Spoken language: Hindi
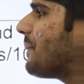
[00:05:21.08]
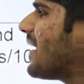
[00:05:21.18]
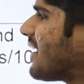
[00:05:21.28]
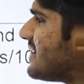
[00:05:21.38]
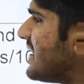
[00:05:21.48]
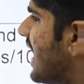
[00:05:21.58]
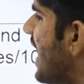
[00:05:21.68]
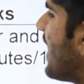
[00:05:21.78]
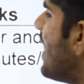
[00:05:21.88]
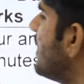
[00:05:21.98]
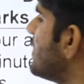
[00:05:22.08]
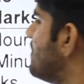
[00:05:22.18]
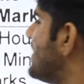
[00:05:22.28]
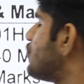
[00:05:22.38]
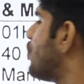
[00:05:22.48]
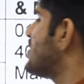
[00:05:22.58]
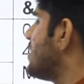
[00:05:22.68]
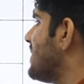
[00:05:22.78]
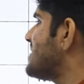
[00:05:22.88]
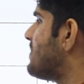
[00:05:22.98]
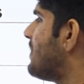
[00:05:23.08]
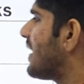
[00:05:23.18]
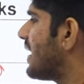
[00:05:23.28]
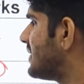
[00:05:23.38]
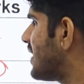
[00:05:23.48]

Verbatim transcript: आपका रीजनिंग आएगा 20 क्वेश्चन 20 नंबर के